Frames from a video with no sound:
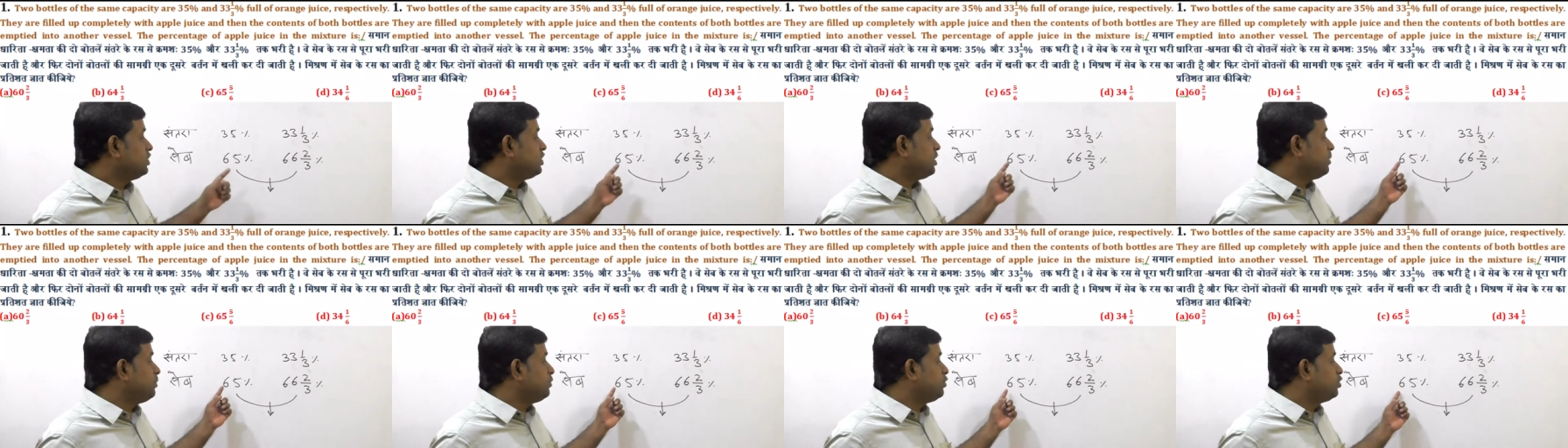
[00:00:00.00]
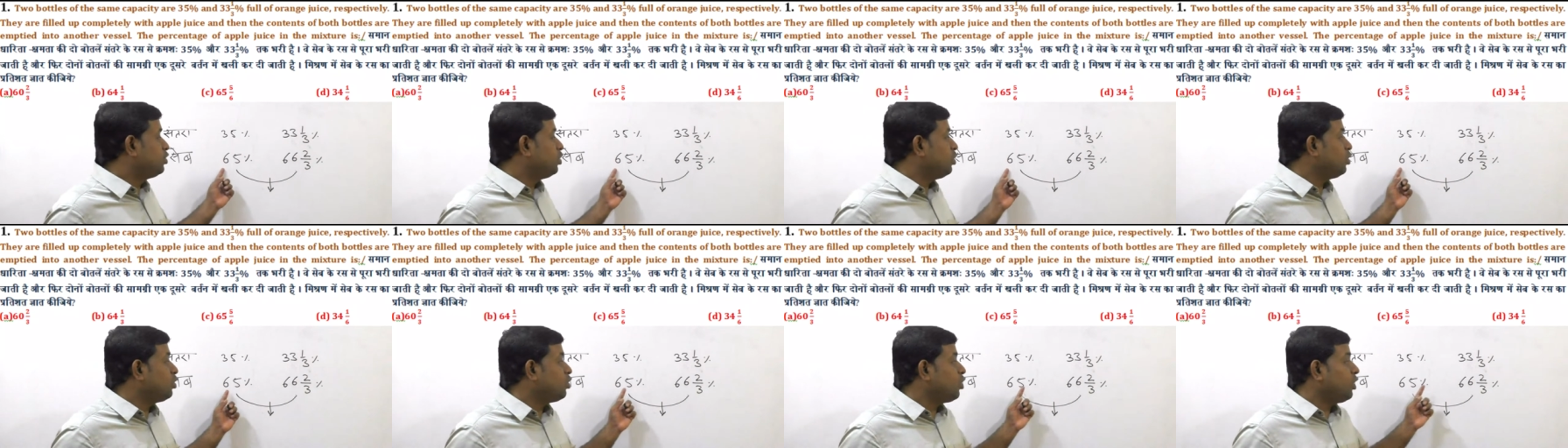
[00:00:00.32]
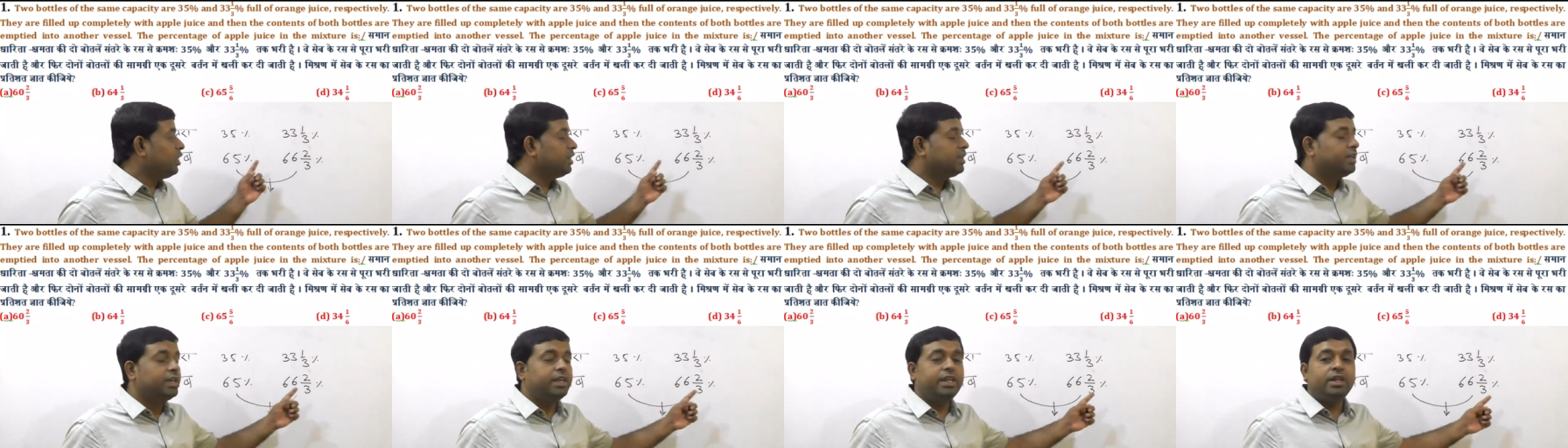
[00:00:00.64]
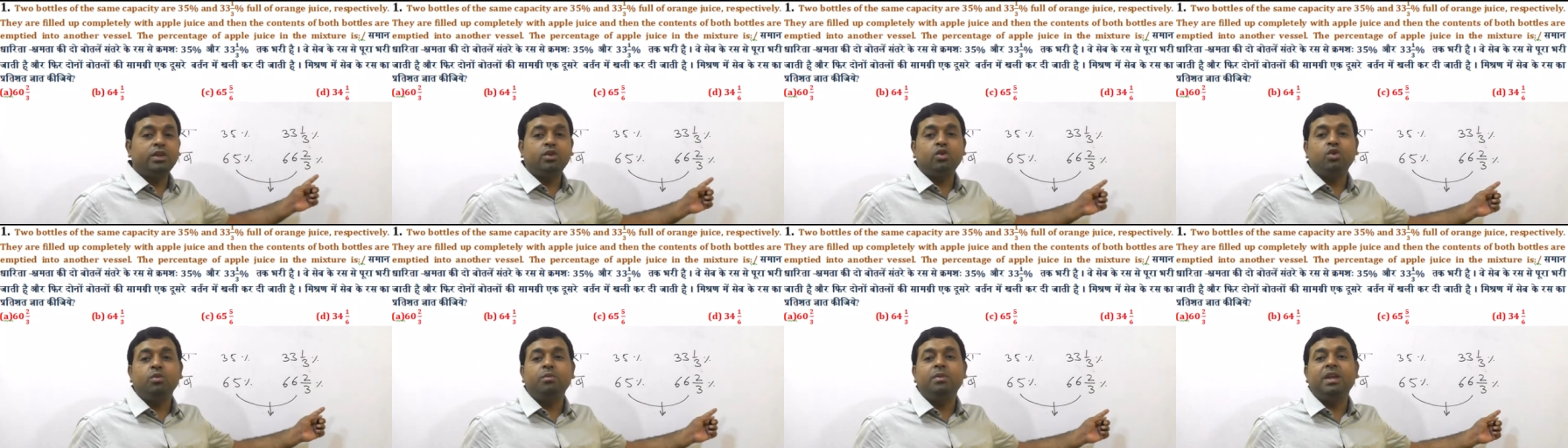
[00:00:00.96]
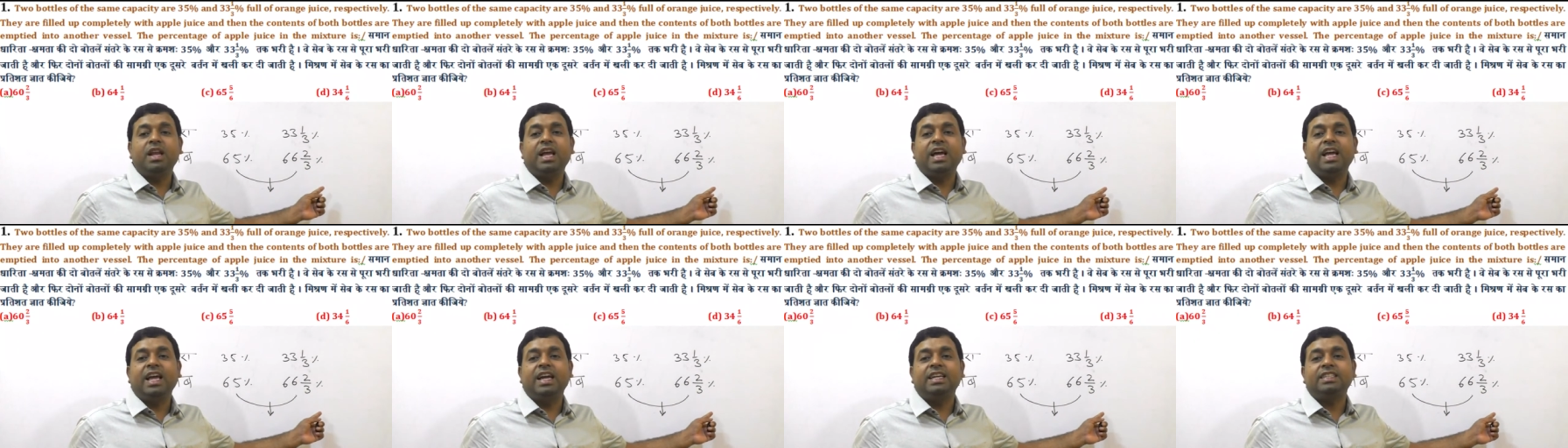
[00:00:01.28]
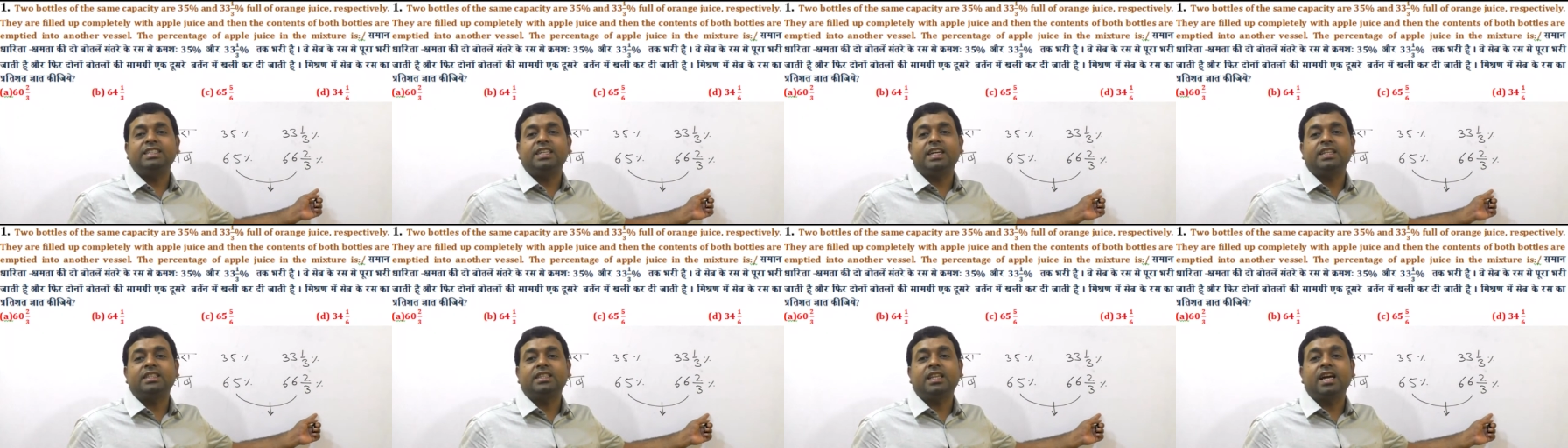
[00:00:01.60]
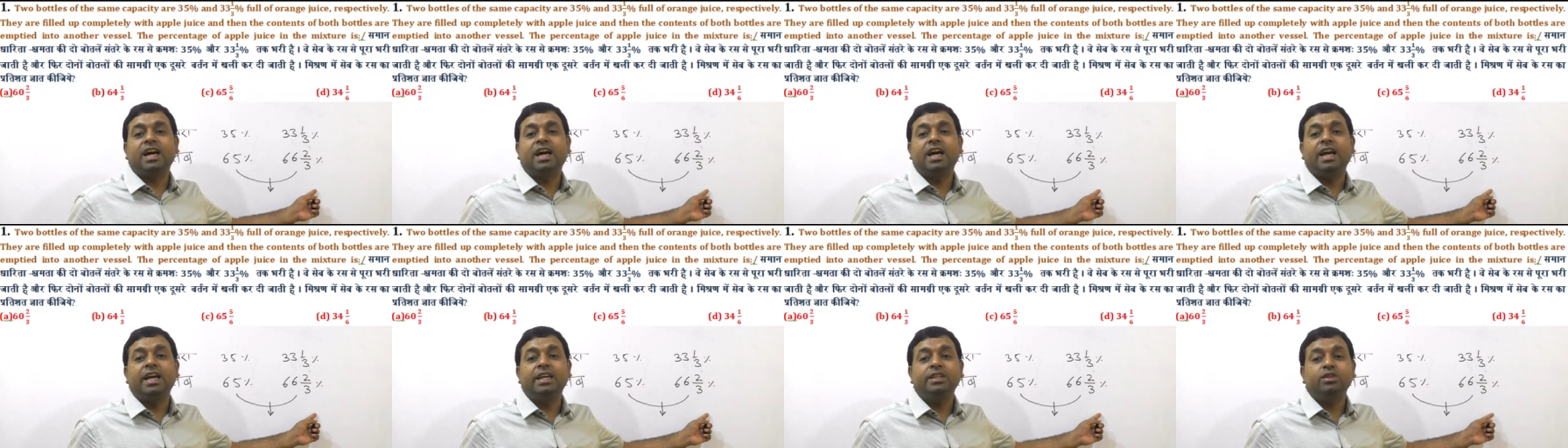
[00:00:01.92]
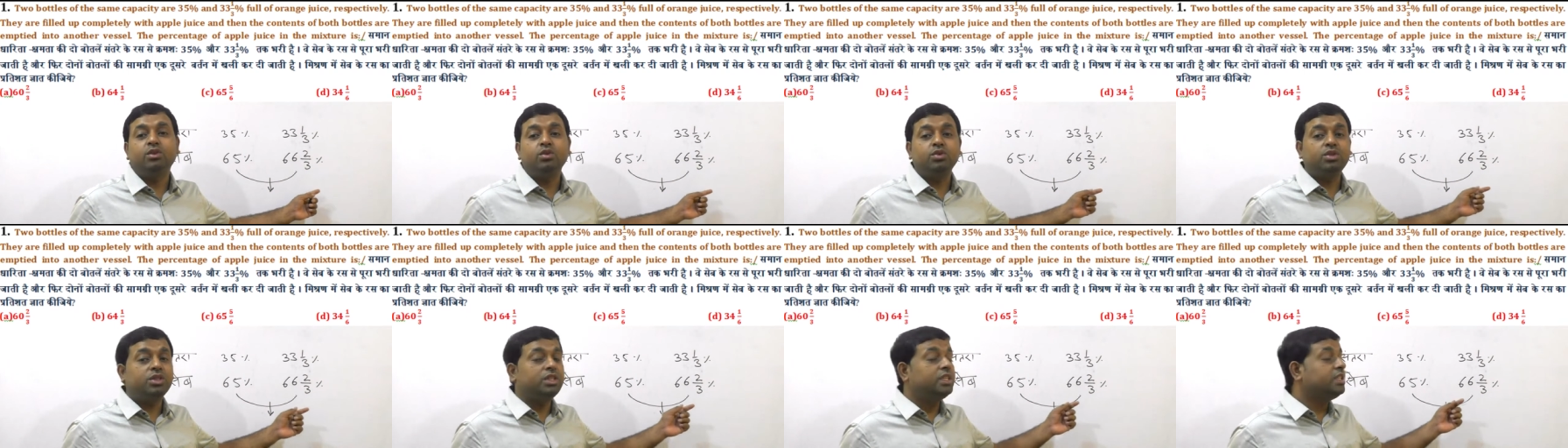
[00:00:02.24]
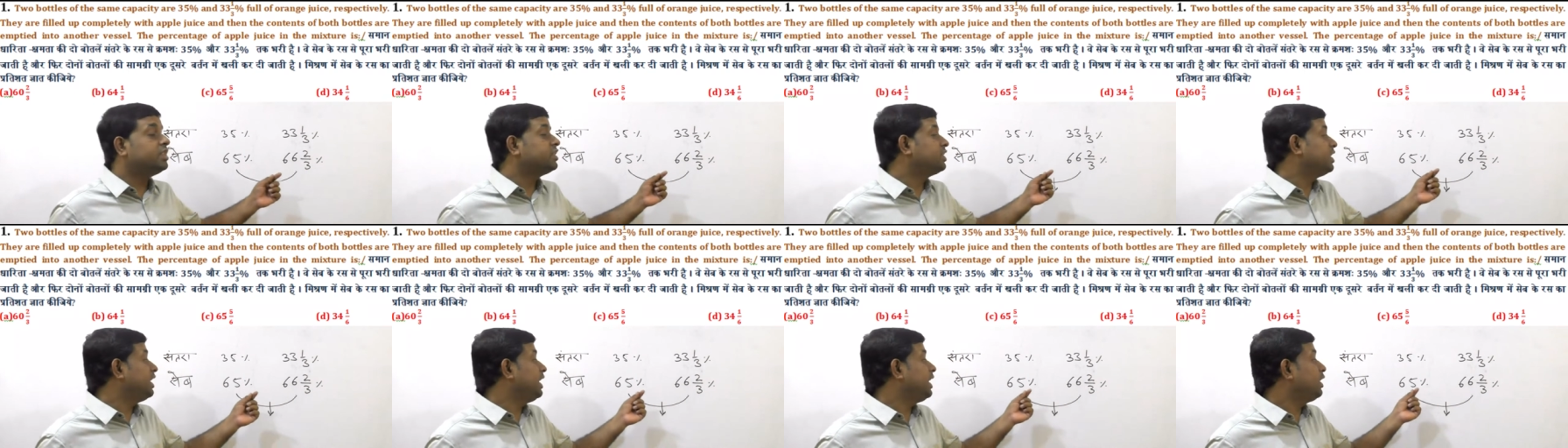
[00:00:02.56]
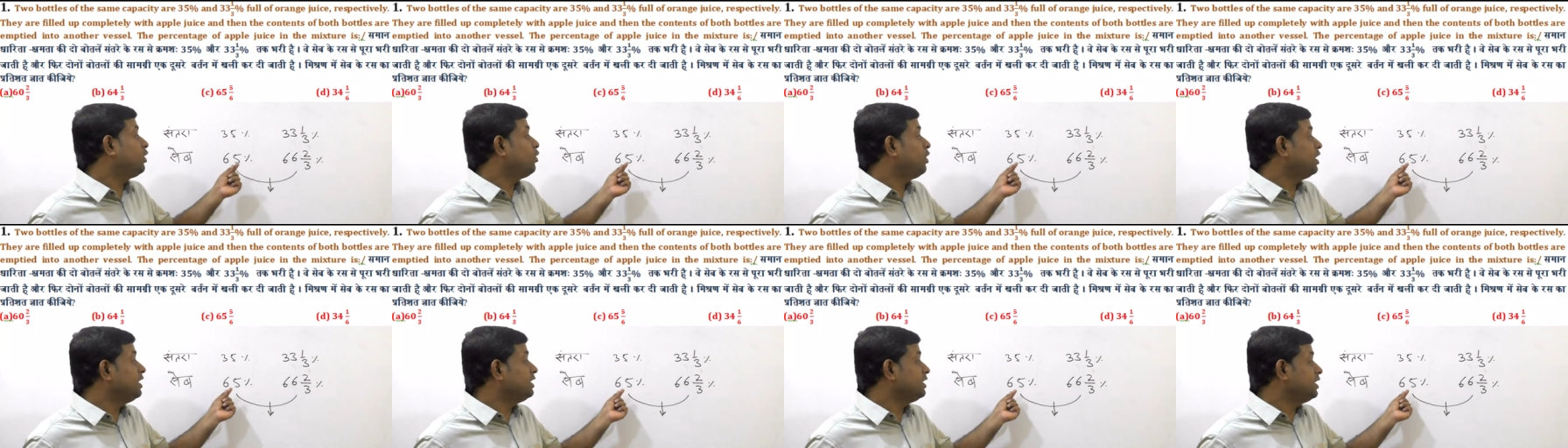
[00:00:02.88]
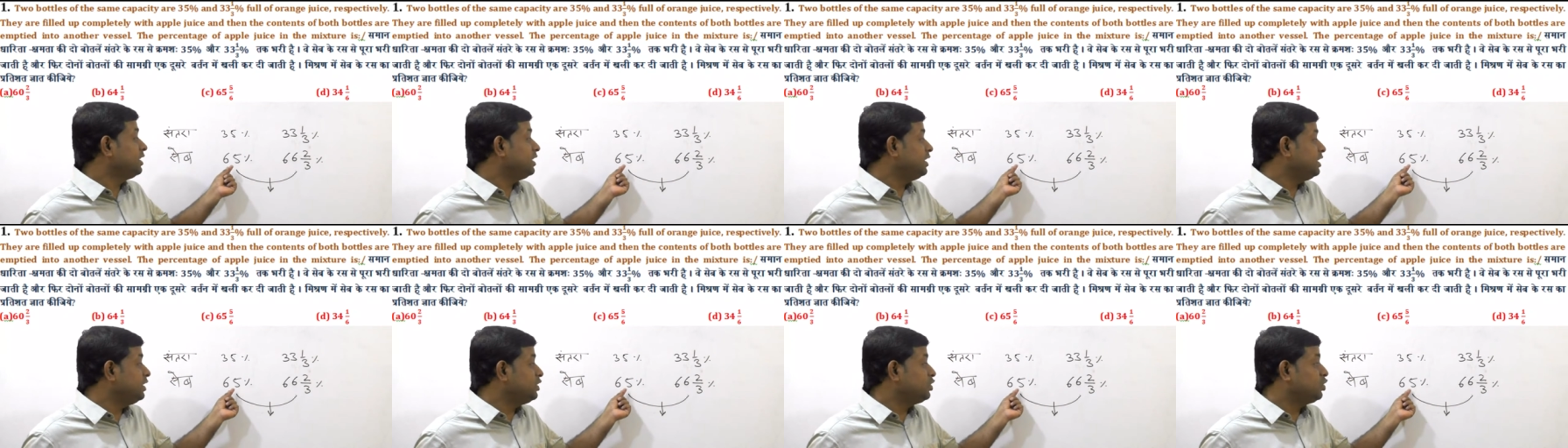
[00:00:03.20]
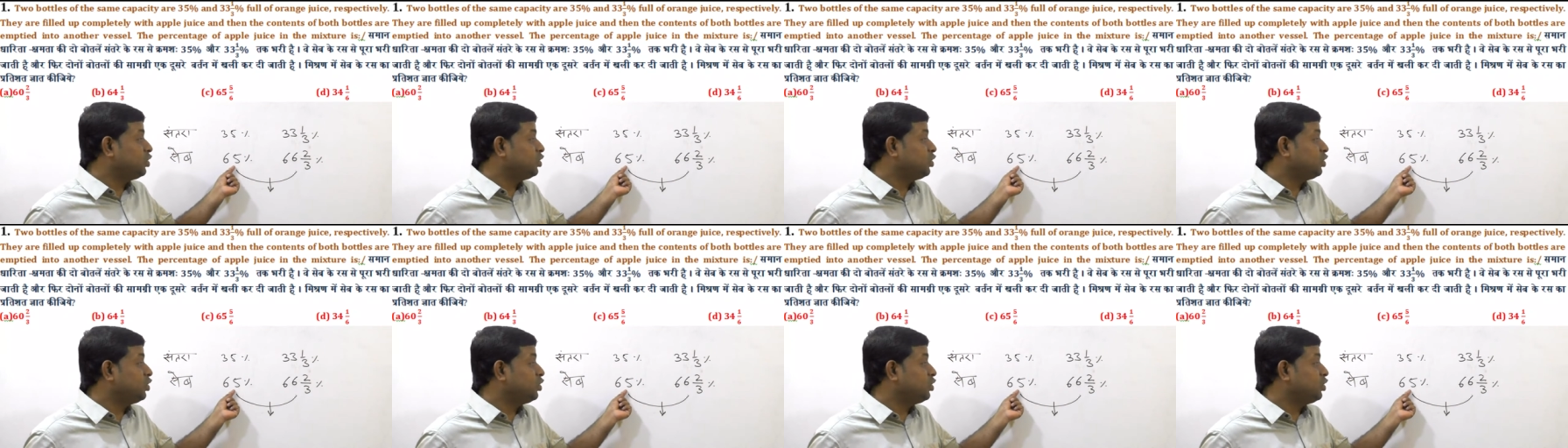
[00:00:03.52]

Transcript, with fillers: जब दो क्वांटिटी को मिलाया जाता है तो तीसरी क्वांटिटी